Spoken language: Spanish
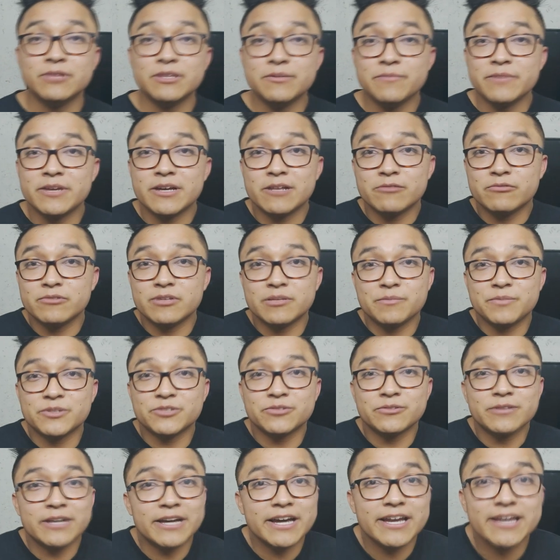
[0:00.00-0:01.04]
Dime a alguna
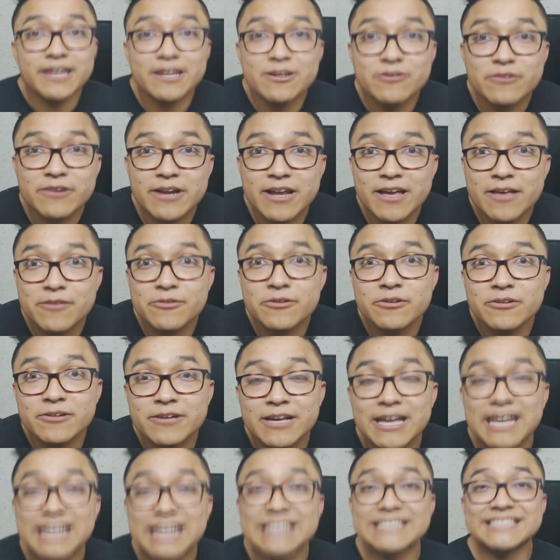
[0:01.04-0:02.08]
persona que haya
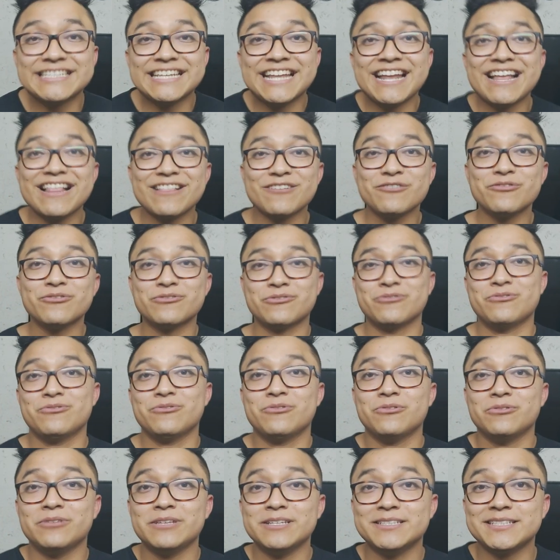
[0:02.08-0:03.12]
logrado hacer algo
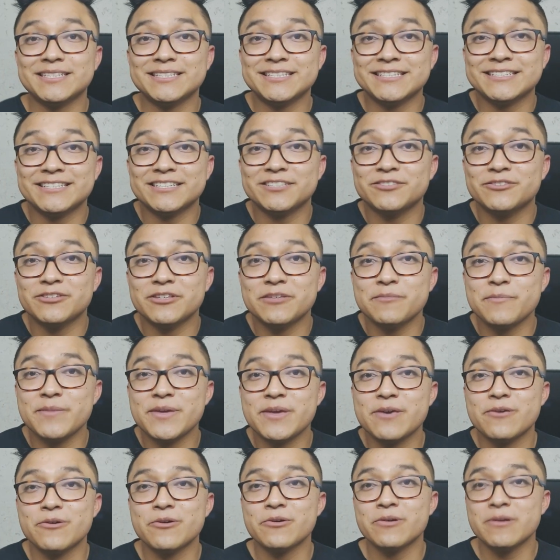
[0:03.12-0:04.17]
con esa sensación de
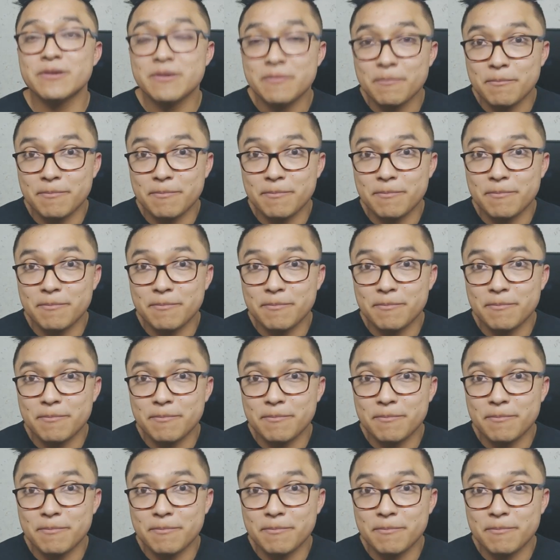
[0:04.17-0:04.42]
miedo.